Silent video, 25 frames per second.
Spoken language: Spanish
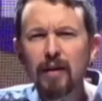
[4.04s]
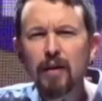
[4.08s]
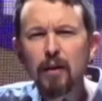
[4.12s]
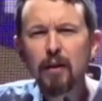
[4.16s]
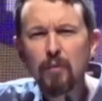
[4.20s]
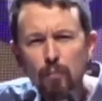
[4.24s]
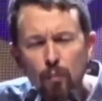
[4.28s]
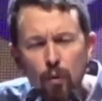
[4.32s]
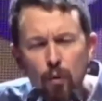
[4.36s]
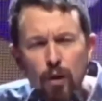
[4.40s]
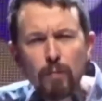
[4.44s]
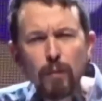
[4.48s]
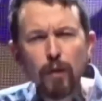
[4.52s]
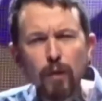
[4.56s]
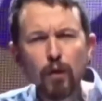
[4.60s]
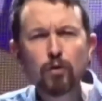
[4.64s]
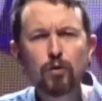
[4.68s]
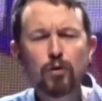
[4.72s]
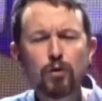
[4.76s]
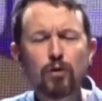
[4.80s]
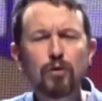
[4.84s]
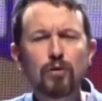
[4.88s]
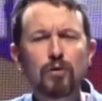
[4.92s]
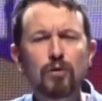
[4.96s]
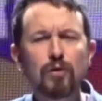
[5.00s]
Muy
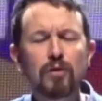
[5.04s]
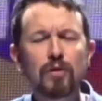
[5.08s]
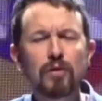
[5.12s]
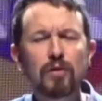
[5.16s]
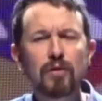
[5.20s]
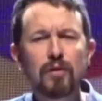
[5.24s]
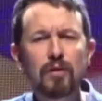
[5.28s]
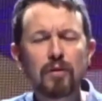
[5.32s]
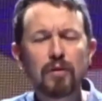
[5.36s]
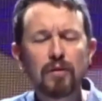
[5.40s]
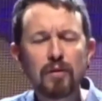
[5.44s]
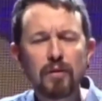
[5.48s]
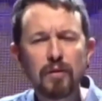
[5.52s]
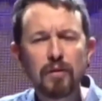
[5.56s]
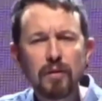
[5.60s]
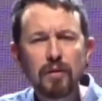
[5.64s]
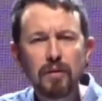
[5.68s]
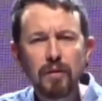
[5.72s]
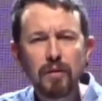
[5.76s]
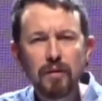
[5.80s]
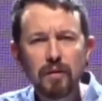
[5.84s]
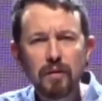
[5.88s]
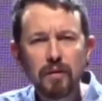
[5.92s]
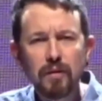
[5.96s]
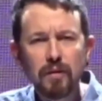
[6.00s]
pronto
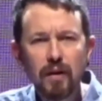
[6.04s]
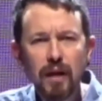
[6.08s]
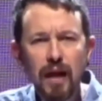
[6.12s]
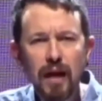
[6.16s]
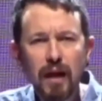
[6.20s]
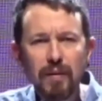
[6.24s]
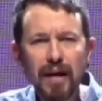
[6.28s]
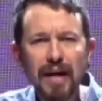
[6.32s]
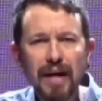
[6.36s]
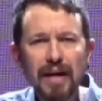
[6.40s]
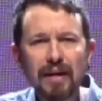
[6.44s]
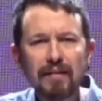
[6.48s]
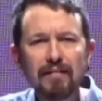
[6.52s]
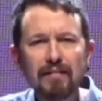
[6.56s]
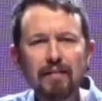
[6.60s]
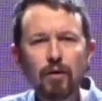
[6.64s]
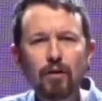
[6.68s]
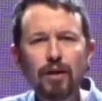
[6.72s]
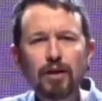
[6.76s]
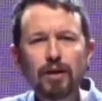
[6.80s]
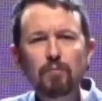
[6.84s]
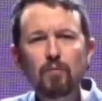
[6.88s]
habrá elecciones